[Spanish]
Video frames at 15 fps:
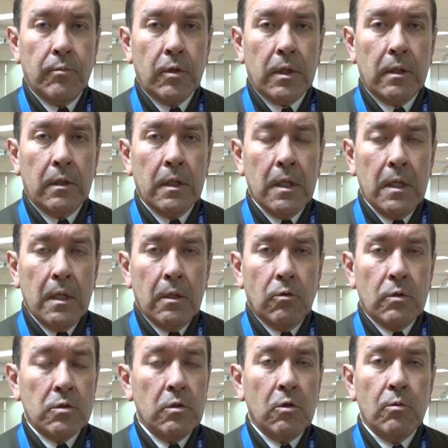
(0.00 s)
porque
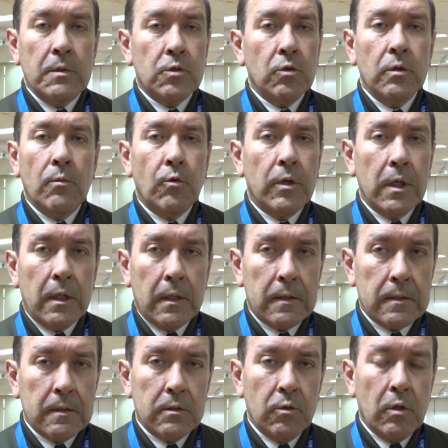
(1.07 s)
no es una comisión de
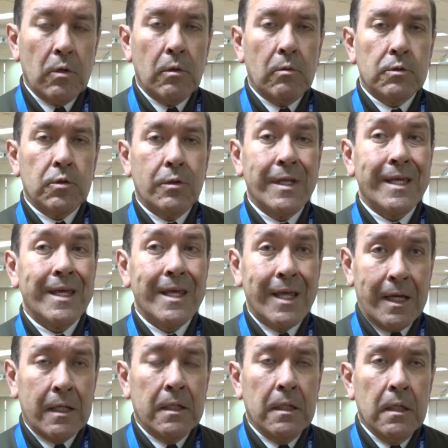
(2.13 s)
mujeres, sino una comisión de equidad.